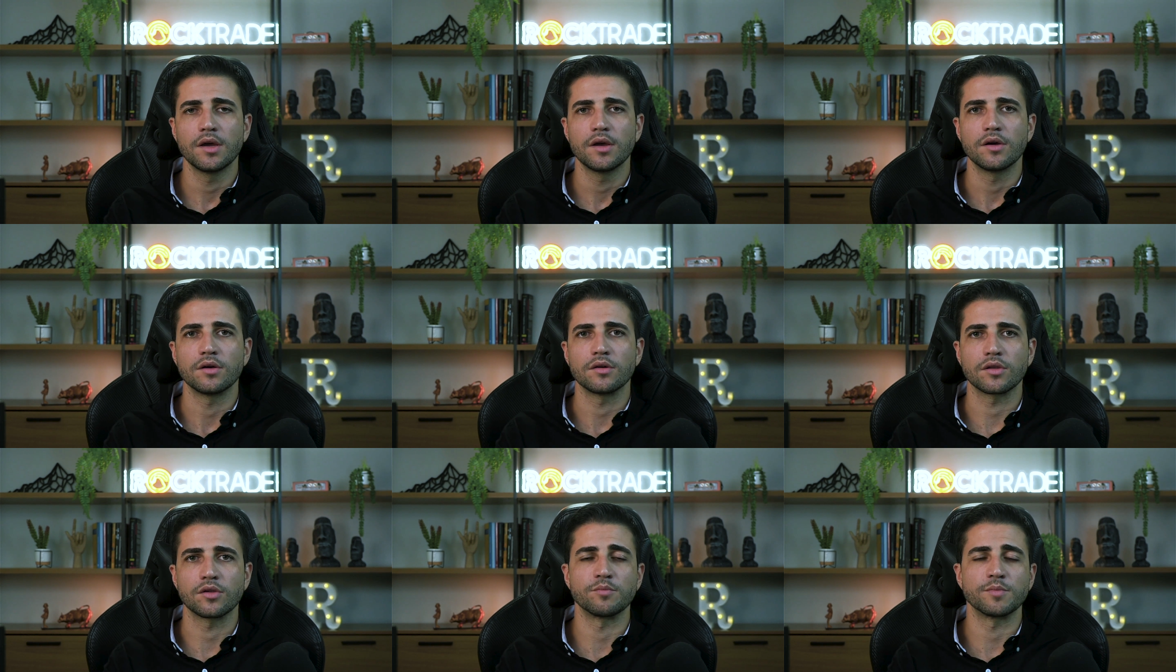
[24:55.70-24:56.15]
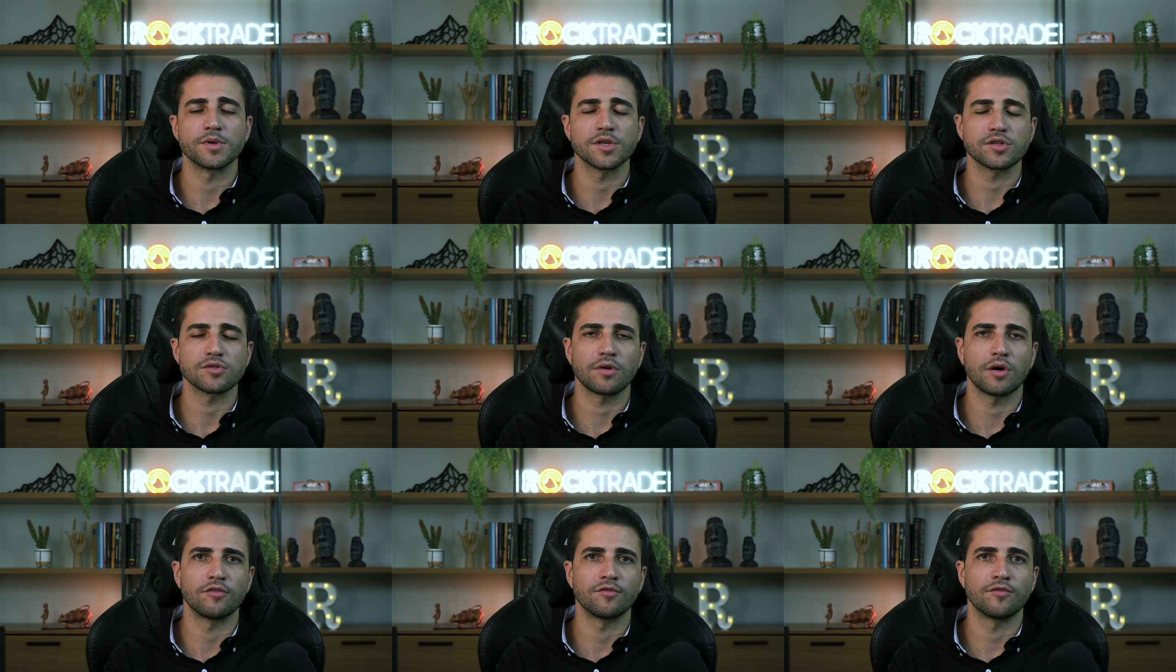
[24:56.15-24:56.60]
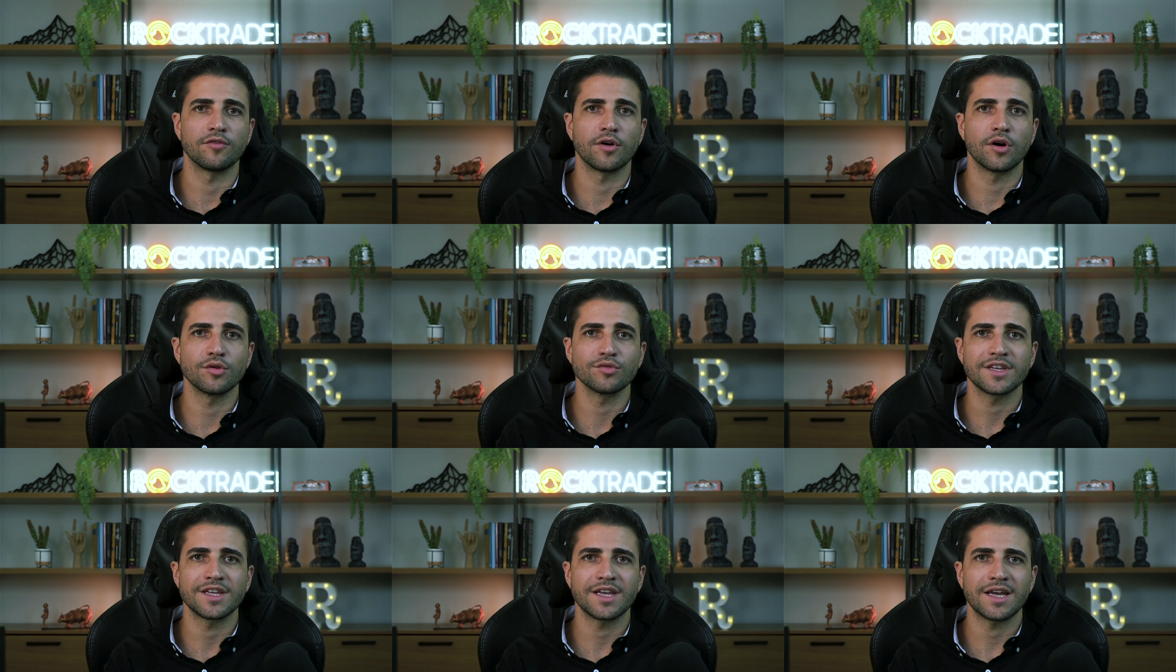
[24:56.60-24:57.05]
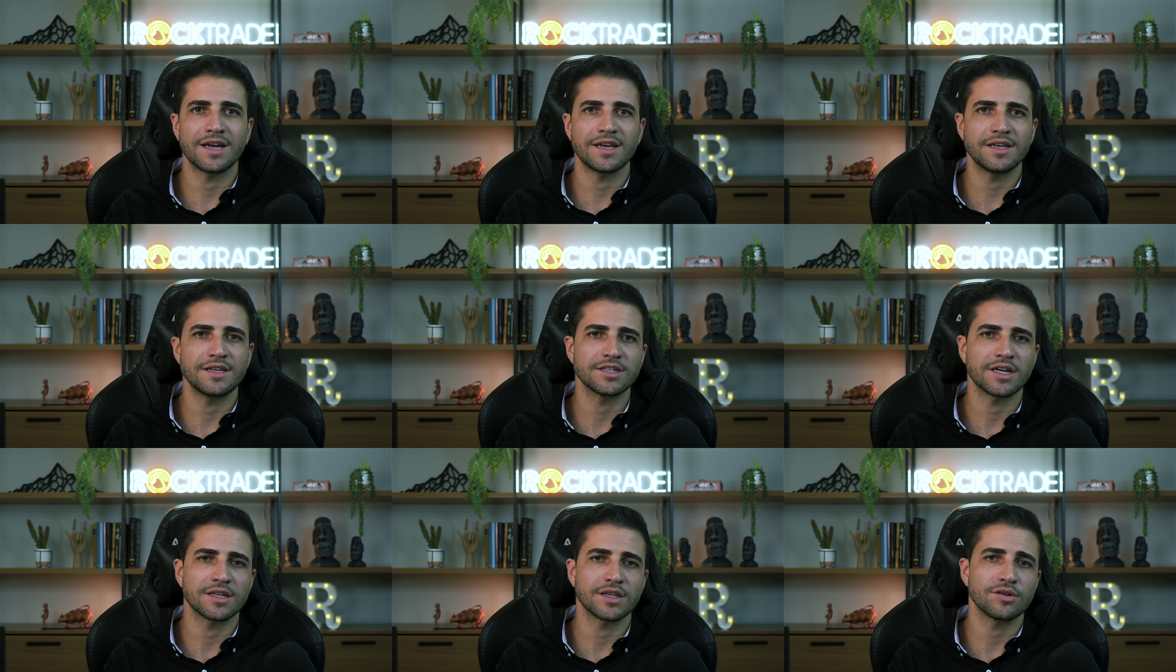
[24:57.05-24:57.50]
que o pessoal volta e
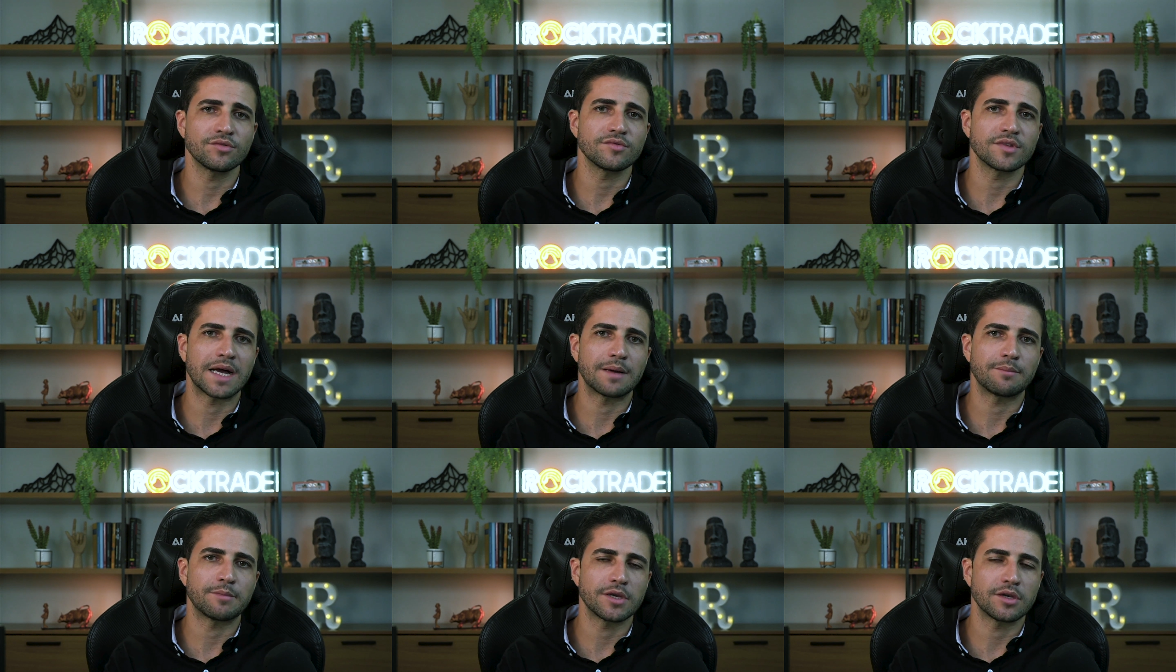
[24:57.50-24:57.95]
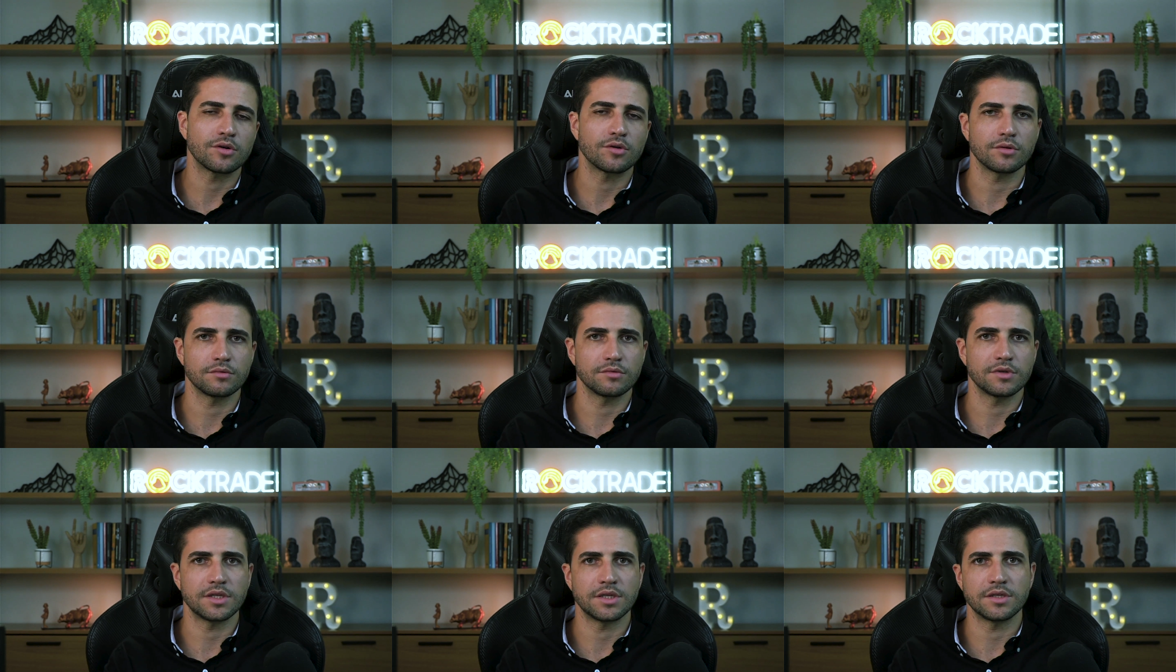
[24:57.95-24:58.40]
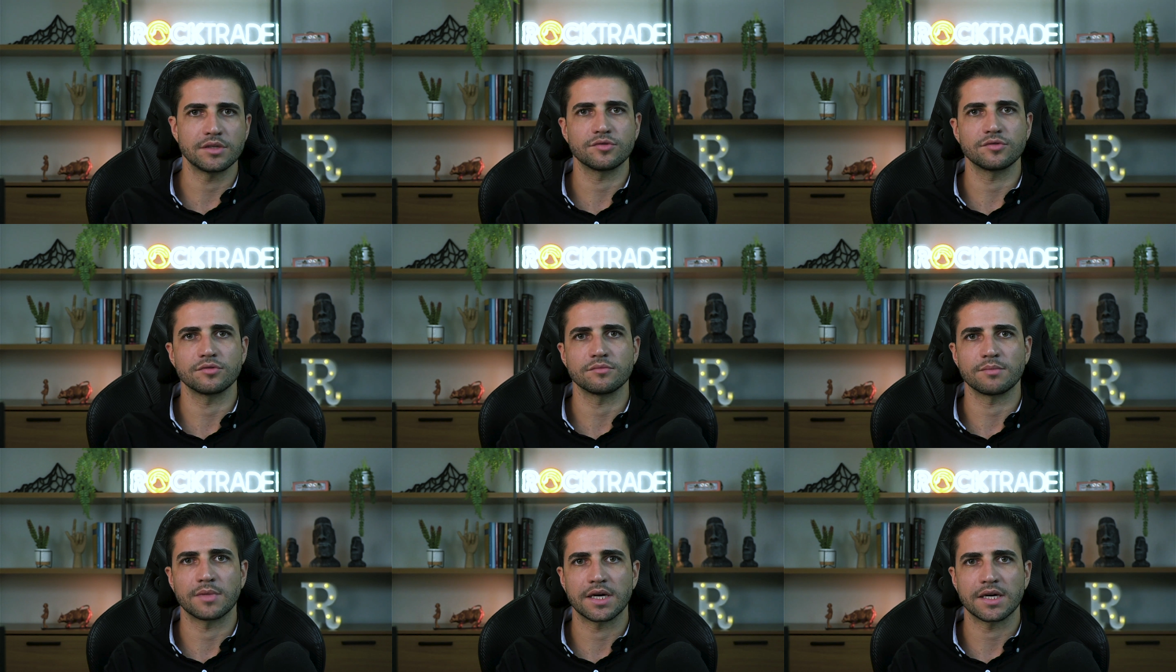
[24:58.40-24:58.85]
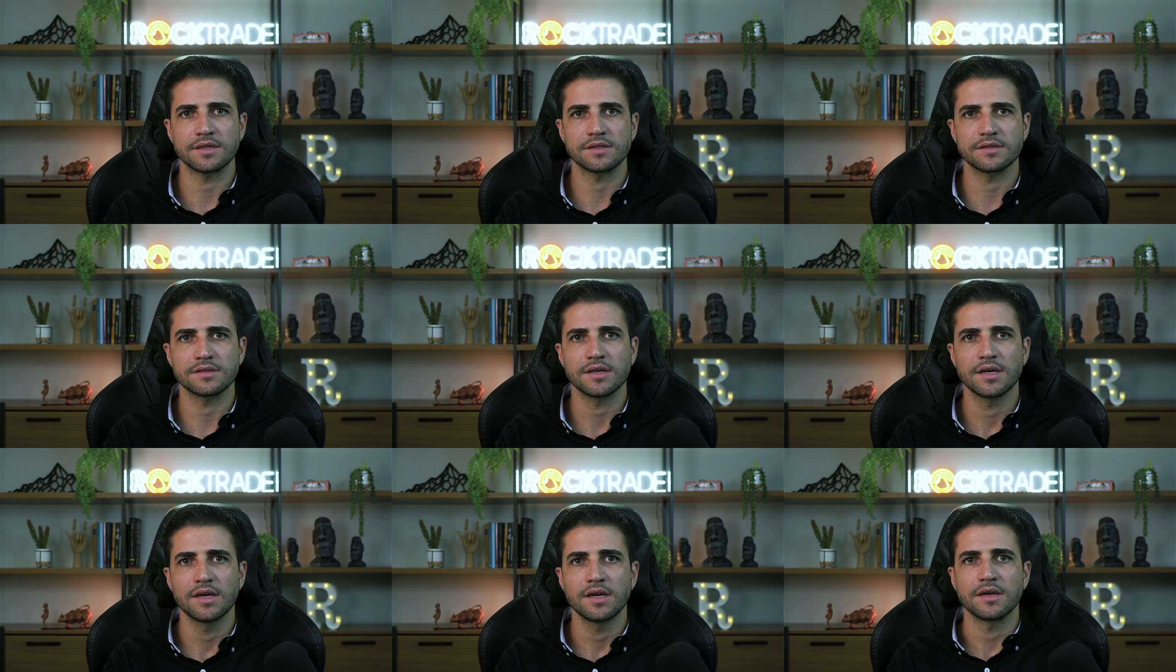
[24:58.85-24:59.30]
aí já não dá para incluir isso
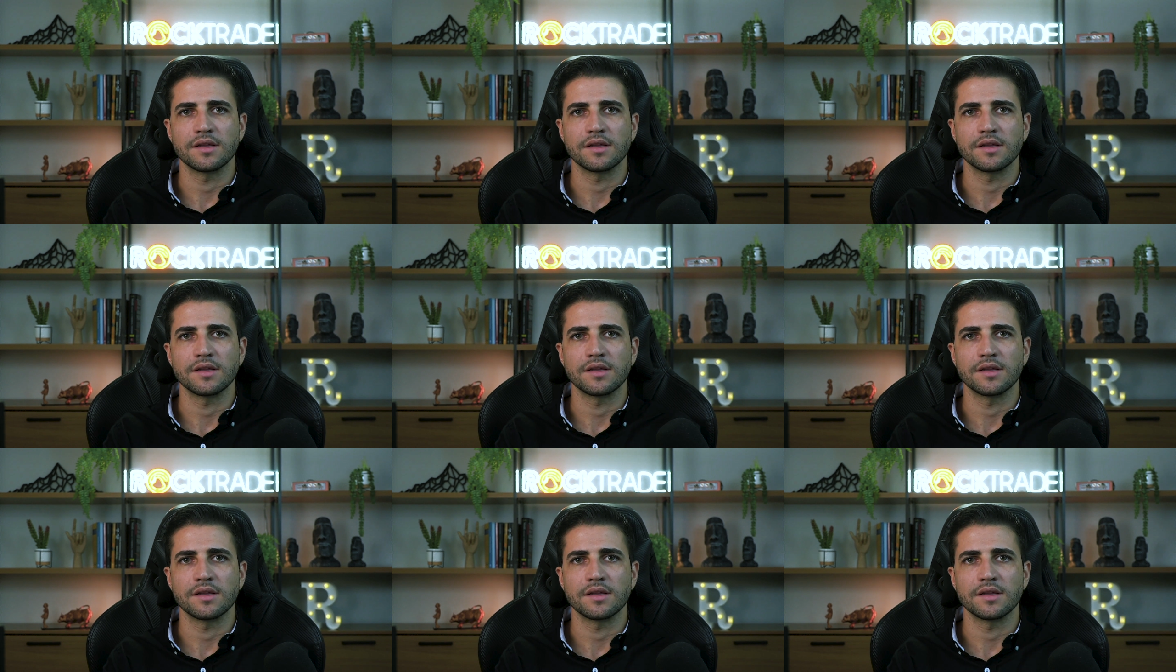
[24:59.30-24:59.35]
mais